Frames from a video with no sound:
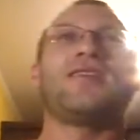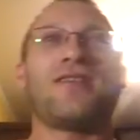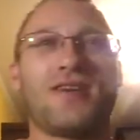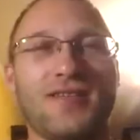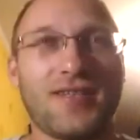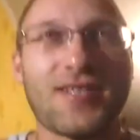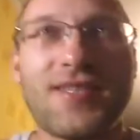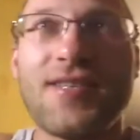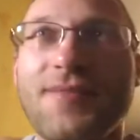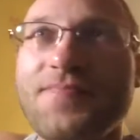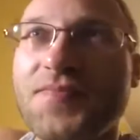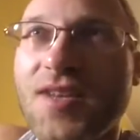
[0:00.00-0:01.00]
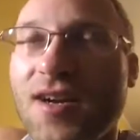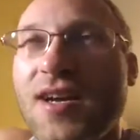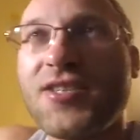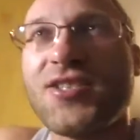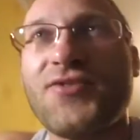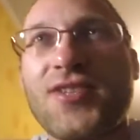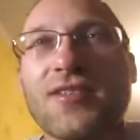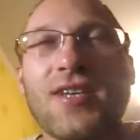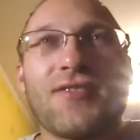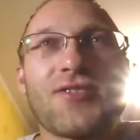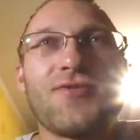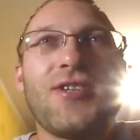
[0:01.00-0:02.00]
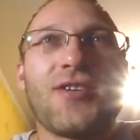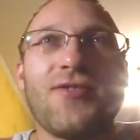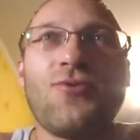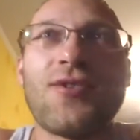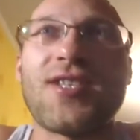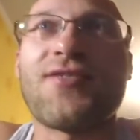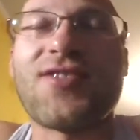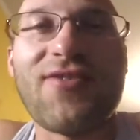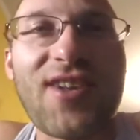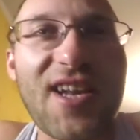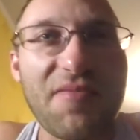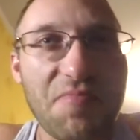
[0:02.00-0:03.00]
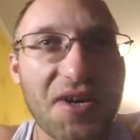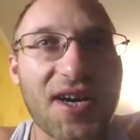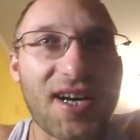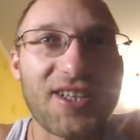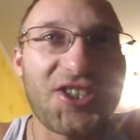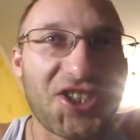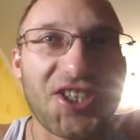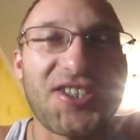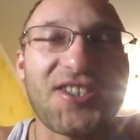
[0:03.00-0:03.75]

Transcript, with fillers: Они, кстати, раньше всегда в своих видосах вставляли Михалыча и